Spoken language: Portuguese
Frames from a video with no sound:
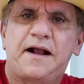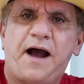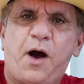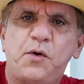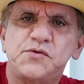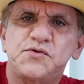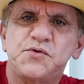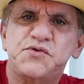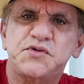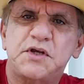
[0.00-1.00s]

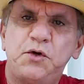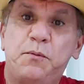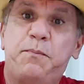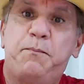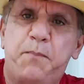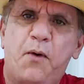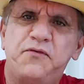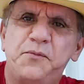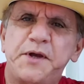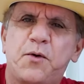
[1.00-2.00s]
causos que o
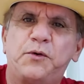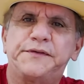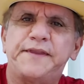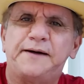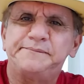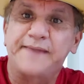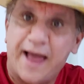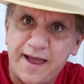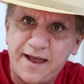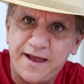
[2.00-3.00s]
povo me conta.
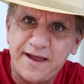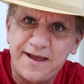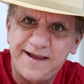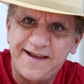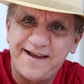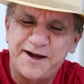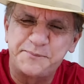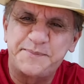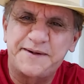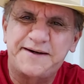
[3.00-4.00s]
É,
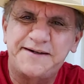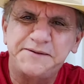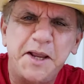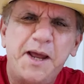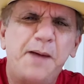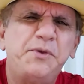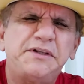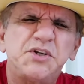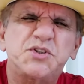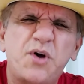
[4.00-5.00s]
rapaz, é
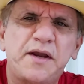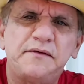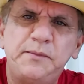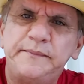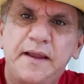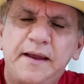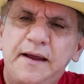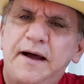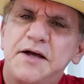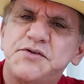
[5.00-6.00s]
muita história, viu?
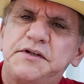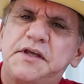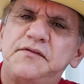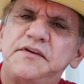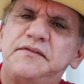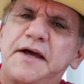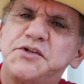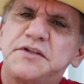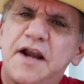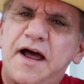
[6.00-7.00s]
A gente que vive na
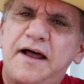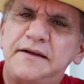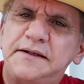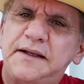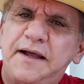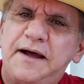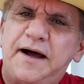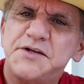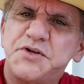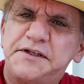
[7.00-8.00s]
estrada,
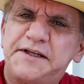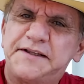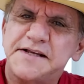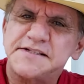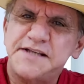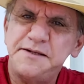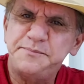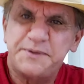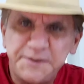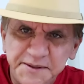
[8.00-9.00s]
a gente que está
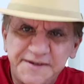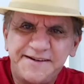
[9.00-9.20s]
sempre